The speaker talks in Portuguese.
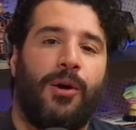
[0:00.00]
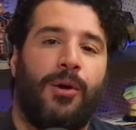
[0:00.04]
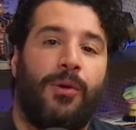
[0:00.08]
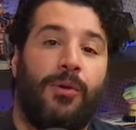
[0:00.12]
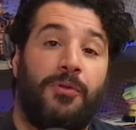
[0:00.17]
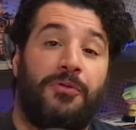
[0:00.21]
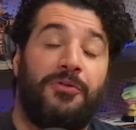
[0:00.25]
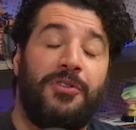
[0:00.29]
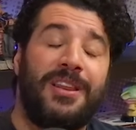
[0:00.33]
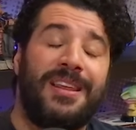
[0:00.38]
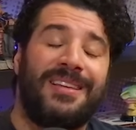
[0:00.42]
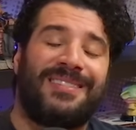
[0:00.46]
o
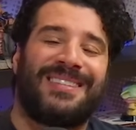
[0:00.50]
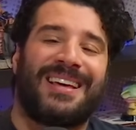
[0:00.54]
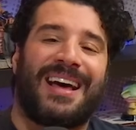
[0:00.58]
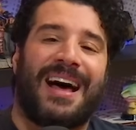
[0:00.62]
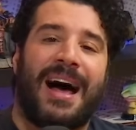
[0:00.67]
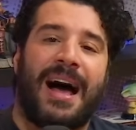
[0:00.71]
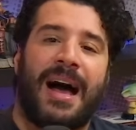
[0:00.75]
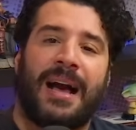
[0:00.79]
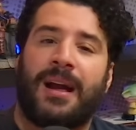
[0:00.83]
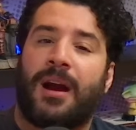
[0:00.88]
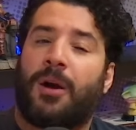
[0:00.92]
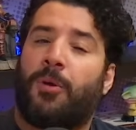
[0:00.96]
Vinit
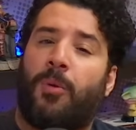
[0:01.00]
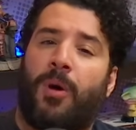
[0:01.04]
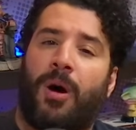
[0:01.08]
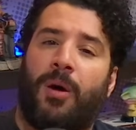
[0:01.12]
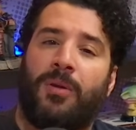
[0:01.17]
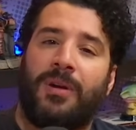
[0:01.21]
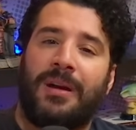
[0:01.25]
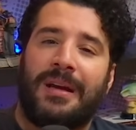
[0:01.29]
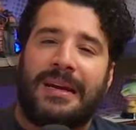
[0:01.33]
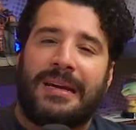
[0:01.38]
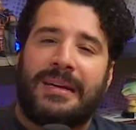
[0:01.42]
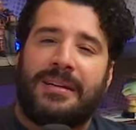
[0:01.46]

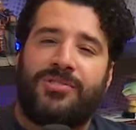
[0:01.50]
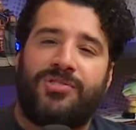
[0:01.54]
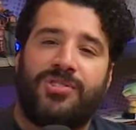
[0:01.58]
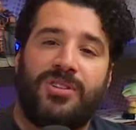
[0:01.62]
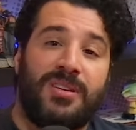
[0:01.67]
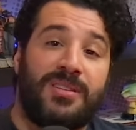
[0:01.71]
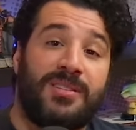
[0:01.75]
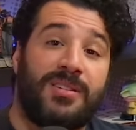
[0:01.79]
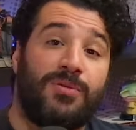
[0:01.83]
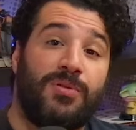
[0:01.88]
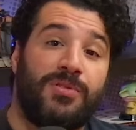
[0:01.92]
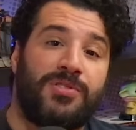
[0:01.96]
Agarwal
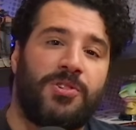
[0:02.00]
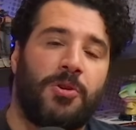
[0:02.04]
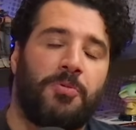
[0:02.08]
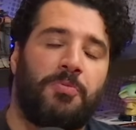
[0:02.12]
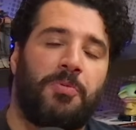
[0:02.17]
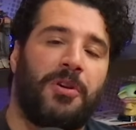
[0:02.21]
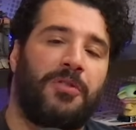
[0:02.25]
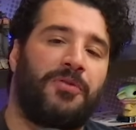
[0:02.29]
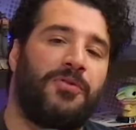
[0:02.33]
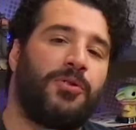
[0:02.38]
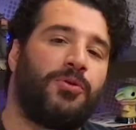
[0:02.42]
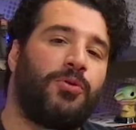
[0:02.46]
disse no seu
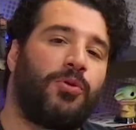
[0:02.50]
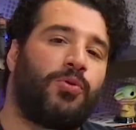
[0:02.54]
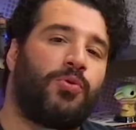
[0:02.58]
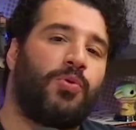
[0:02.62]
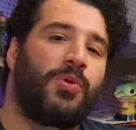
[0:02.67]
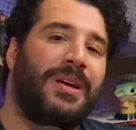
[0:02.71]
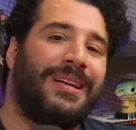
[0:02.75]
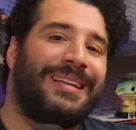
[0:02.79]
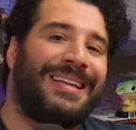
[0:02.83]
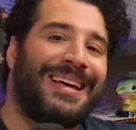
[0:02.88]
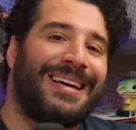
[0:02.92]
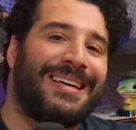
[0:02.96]
perfil do
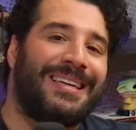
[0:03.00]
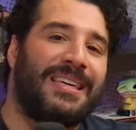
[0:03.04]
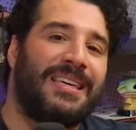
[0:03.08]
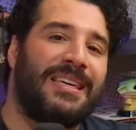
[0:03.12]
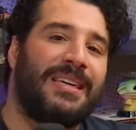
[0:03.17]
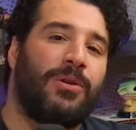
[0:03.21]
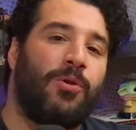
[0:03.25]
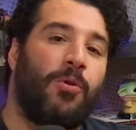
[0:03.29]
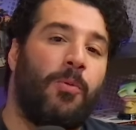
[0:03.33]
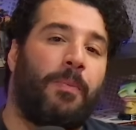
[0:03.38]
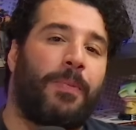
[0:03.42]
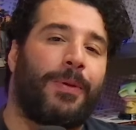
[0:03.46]
Twitter
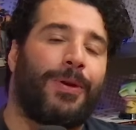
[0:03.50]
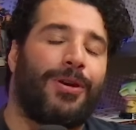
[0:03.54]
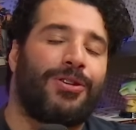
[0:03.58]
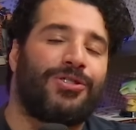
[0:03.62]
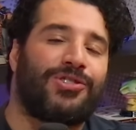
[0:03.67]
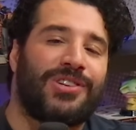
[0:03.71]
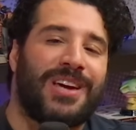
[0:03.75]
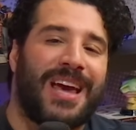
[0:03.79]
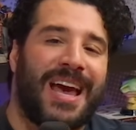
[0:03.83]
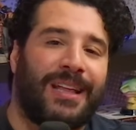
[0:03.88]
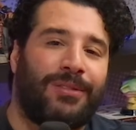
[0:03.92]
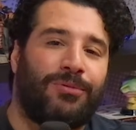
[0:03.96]
que o
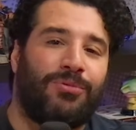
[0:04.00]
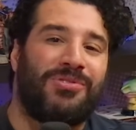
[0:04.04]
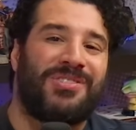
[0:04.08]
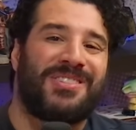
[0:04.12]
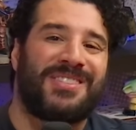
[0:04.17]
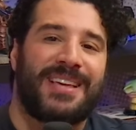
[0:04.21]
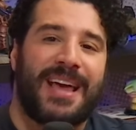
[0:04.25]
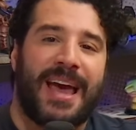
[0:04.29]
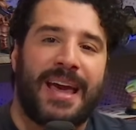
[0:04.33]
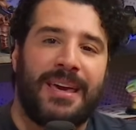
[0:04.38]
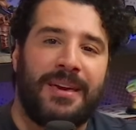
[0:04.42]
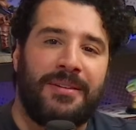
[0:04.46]
projeto
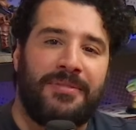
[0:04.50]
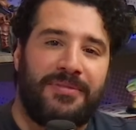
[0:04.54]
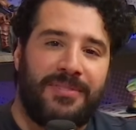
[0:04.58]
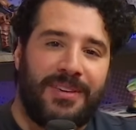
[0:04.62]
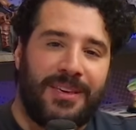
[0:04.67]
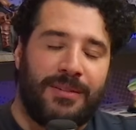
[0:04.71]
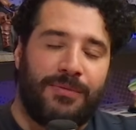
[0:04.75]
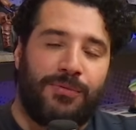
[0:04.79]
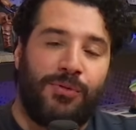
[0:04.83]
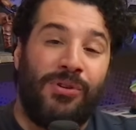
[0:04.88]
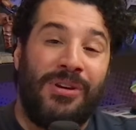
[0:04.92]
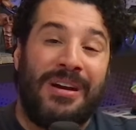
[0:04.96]
segue
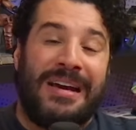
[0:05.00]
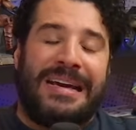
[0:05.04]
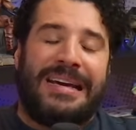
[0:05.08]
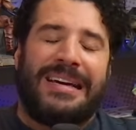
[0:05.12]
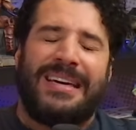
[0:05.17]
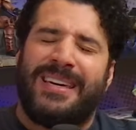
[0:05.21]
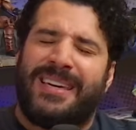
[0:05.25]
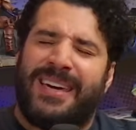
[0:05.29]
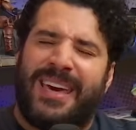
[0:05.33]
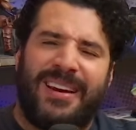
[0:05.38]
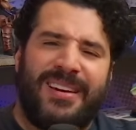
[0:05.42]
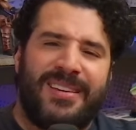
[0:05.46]
vivo
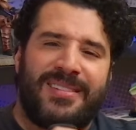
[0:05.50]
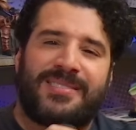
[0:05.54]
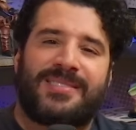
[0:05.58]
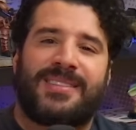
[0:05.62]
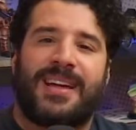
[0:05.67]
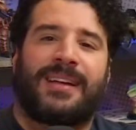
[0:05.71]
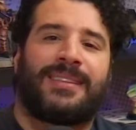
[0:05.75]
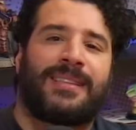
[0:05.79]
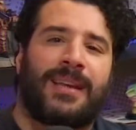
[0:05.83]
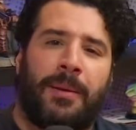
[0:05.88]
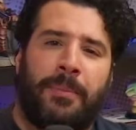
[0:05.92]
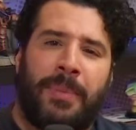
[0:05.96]
e que ele
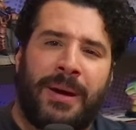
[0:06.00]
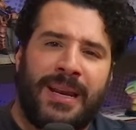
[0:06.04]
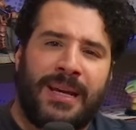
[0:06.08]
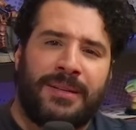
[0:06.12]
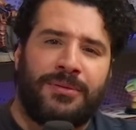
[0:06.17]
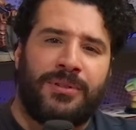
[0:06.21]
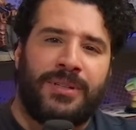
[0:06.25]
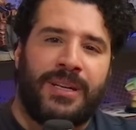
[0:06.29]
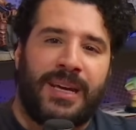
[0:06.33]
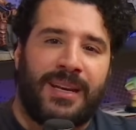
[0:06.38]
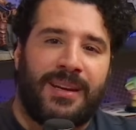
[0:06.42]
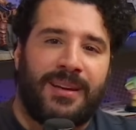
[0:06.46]
está
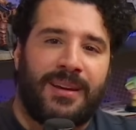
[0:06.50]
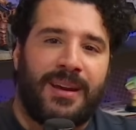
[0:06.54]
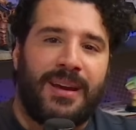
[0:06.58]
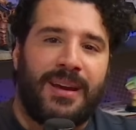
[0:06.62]
trabalhando nele.